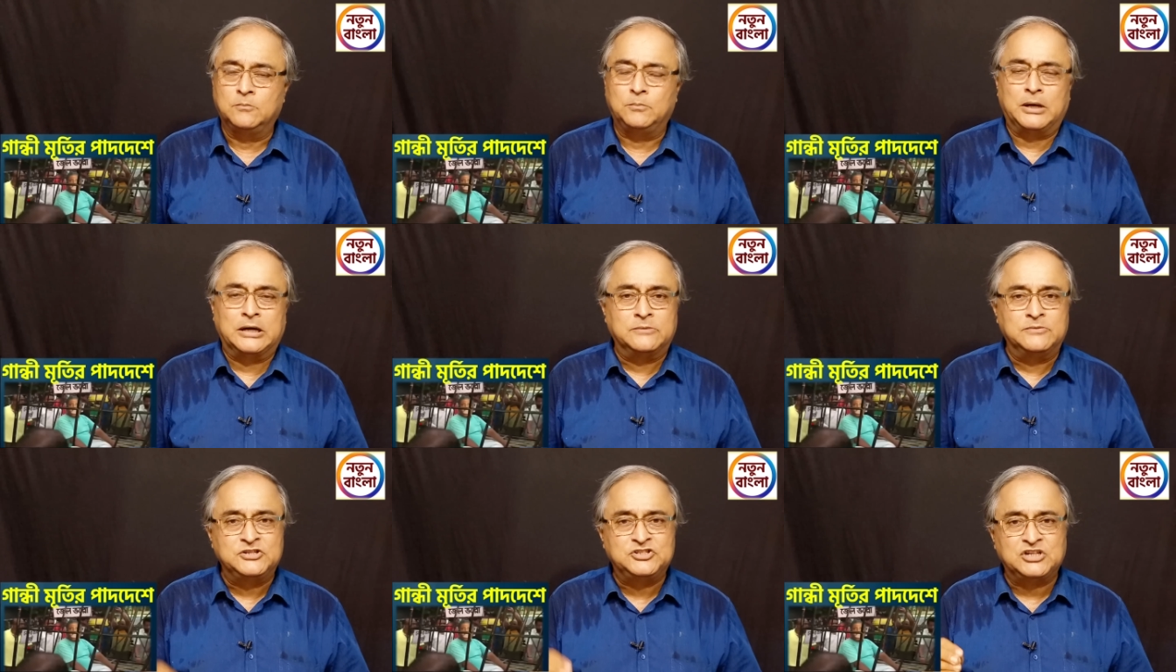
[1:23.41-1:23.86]

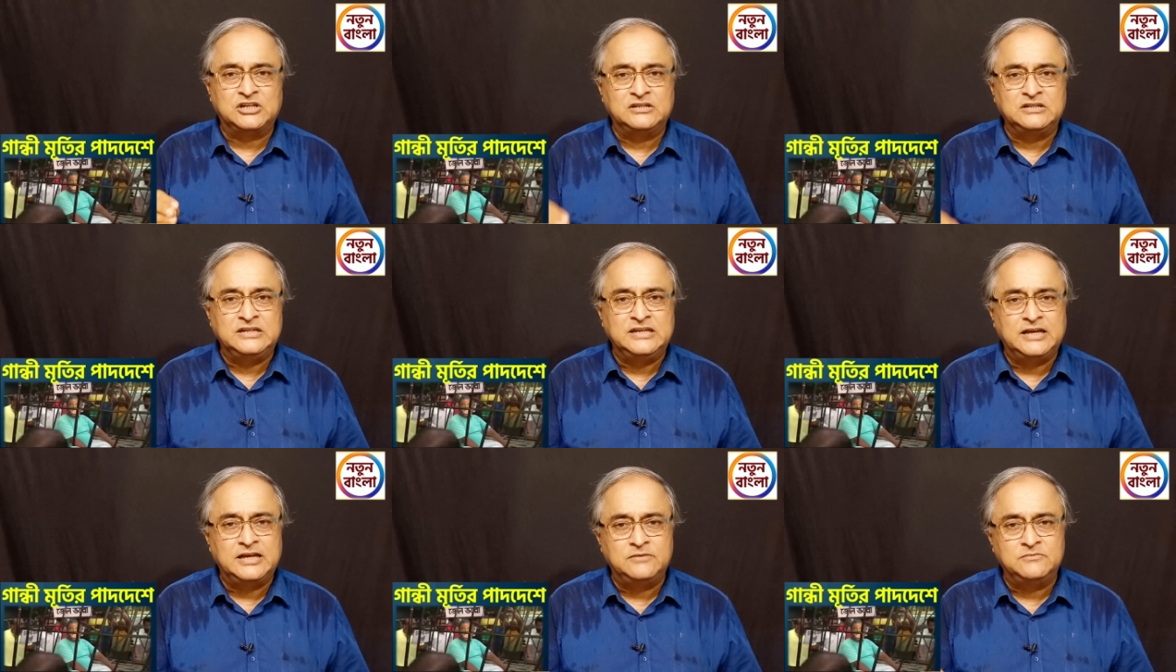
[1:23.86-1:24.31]
পারমিশন
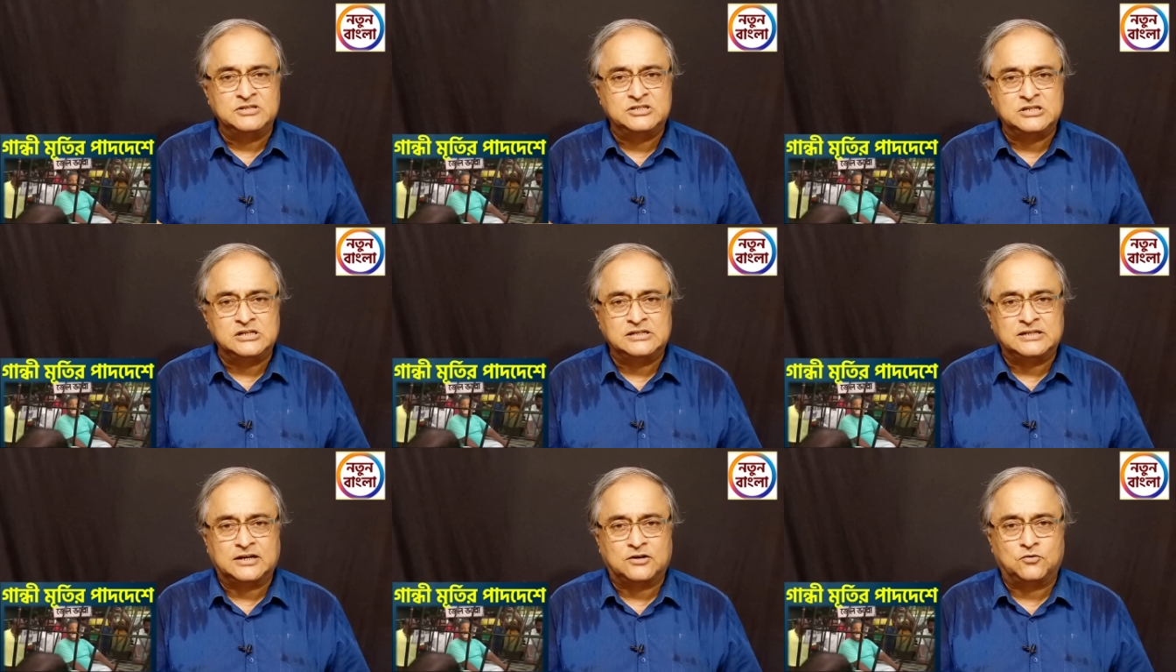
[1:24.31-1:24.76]
নিয়েই
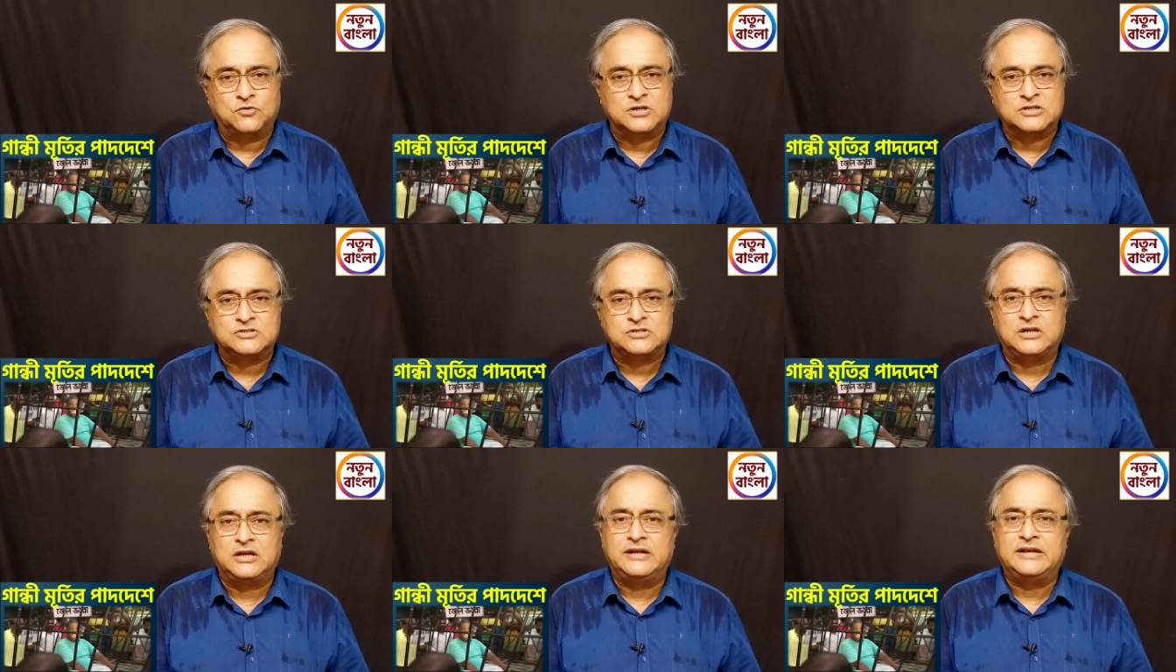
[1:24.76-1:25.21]
মিছিলটা
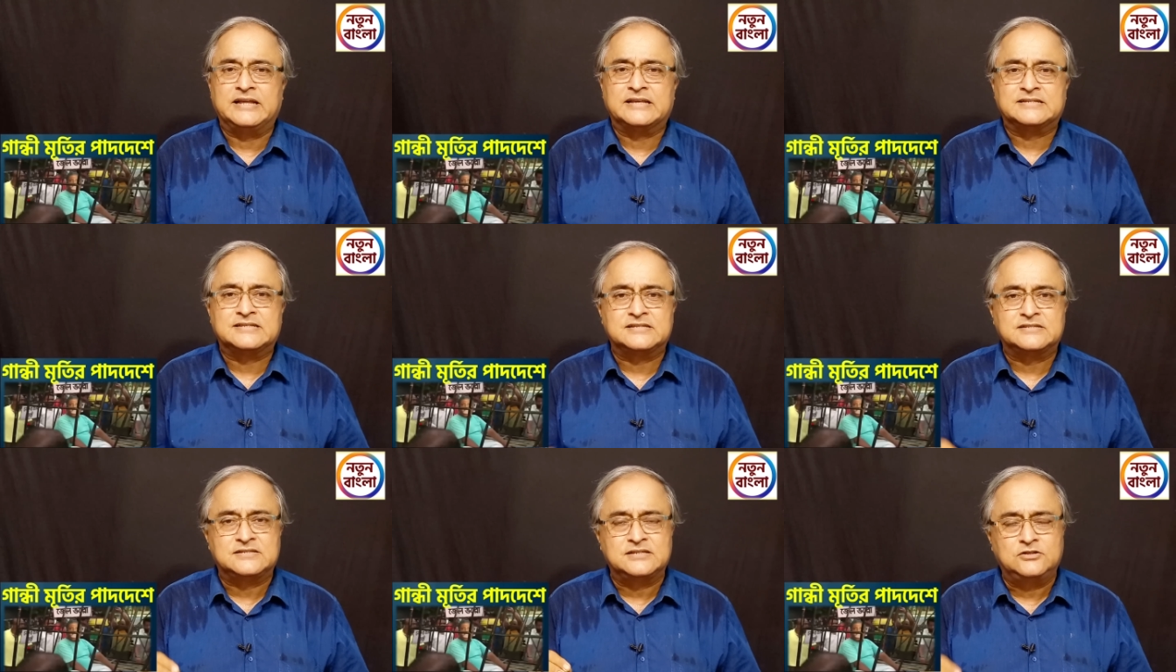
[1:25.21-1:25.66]
করেছিলেন
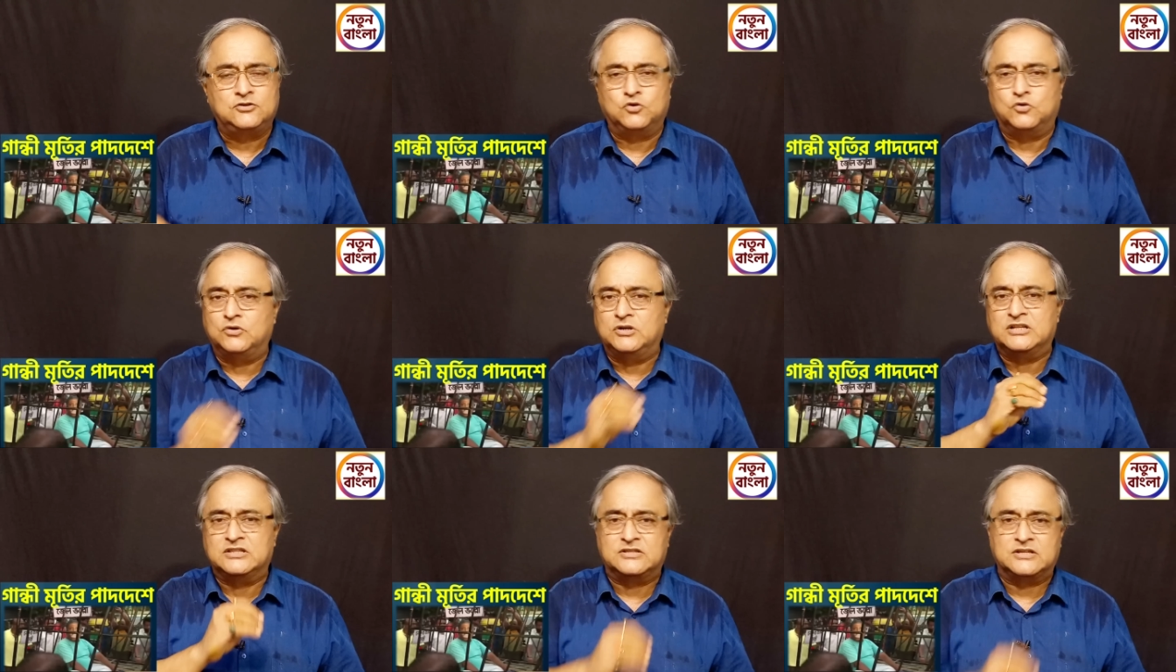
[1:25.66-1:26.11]
এসএসসির
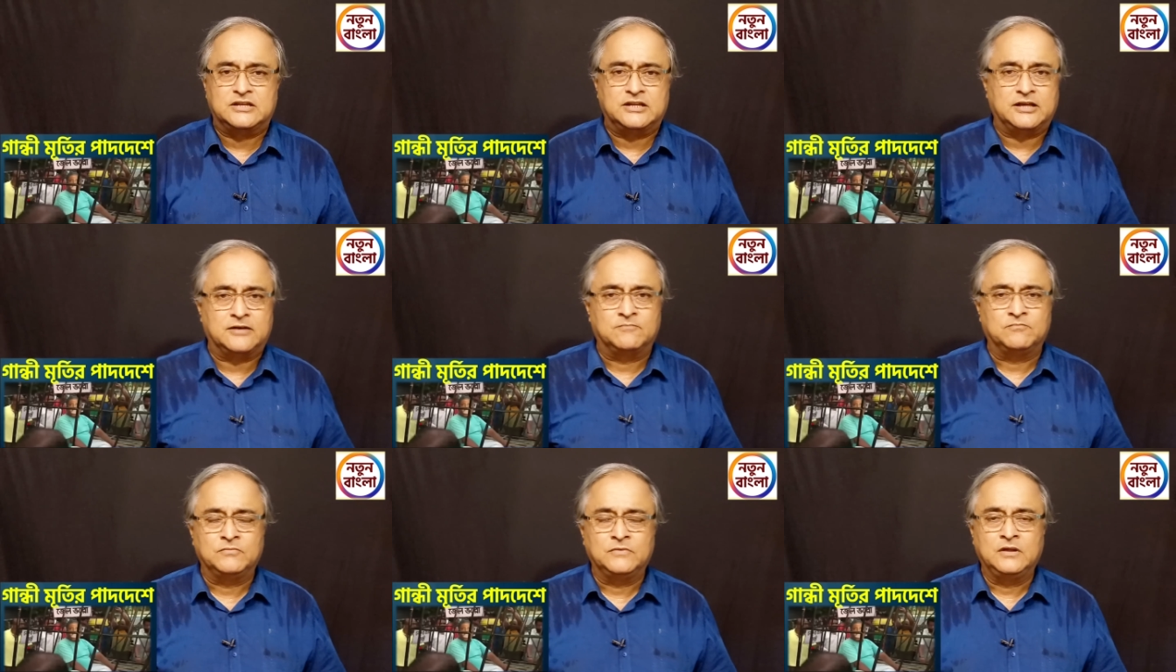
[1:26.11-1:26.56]
দুর্নীতি
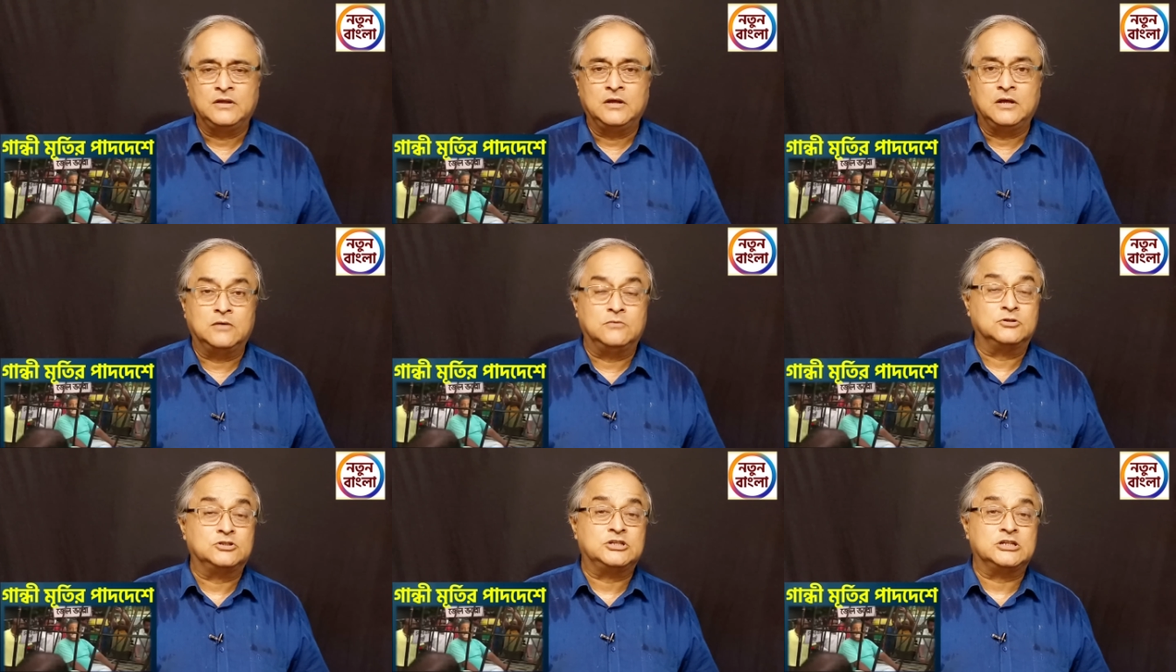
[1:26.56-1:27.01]
নিয়ে
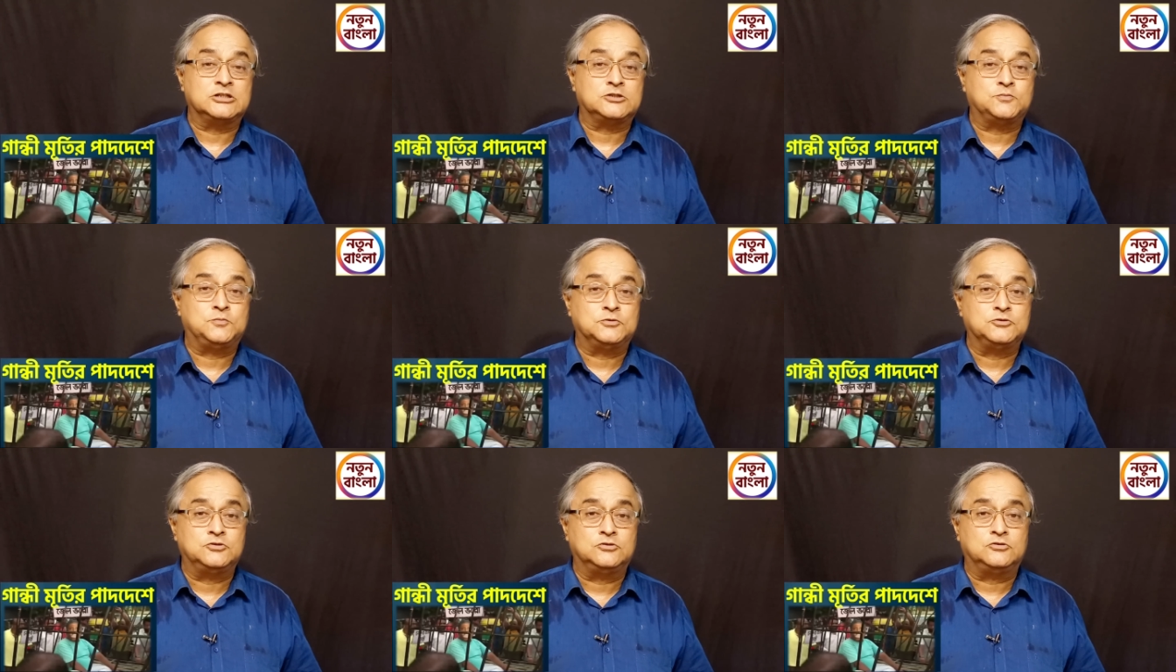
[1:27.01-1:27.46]
এবং শেষ
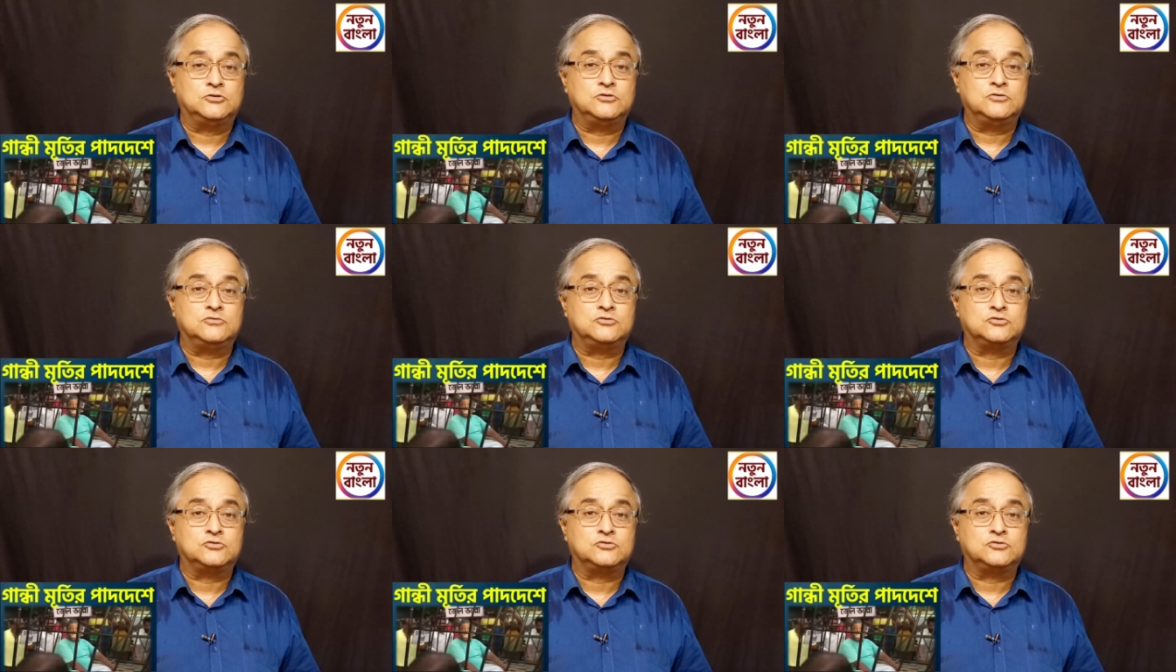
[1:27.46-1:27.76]
পর্যন্ত